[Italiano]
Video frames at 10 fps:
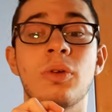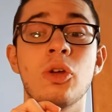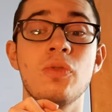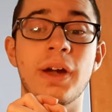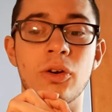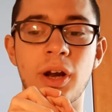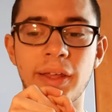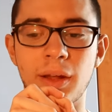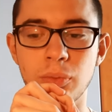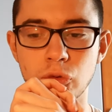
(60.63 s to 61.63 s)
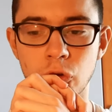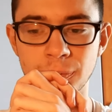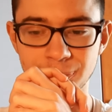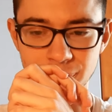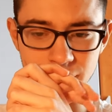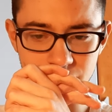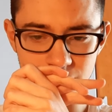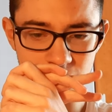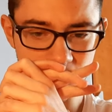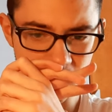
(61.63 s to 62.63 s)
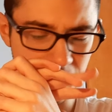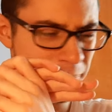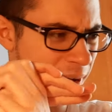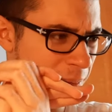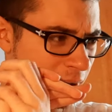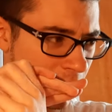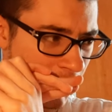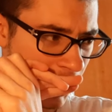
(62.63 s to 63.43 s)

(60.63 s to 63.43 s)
una Juve che non ha saputo per me